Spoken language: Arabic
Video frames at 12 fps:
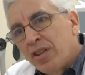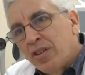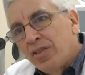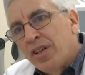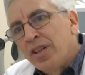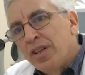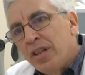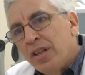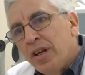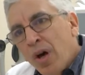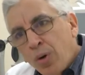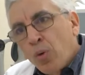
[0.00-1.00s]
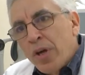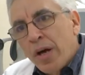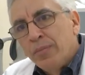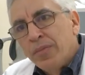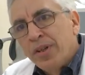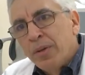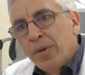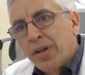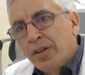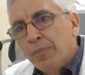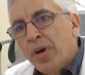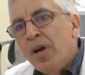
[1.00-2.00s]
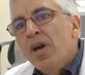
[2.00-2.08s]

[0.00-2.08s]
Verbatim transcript: تصحيح الرؤيه هذا ما كان يعني